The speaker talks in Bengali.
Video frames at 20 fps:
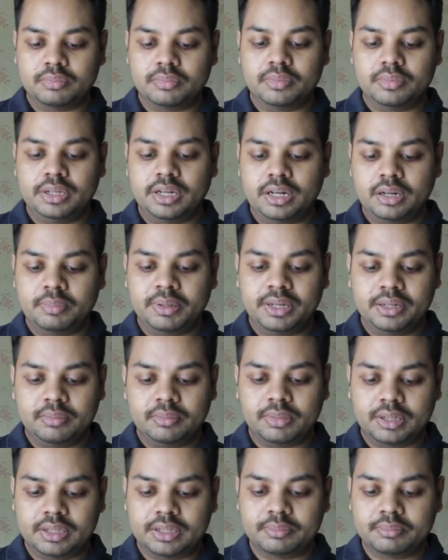ইয়ার ব্যাট
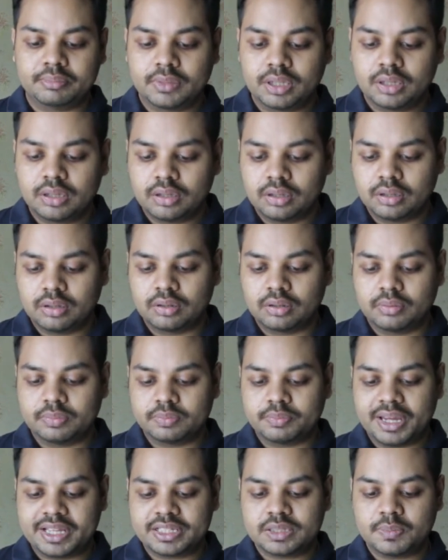মানে
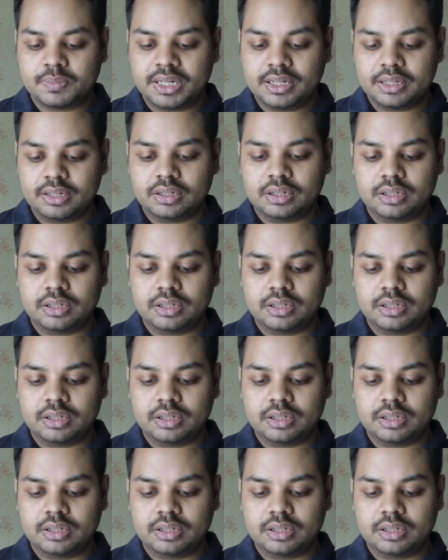ম্যাচ ব্যাট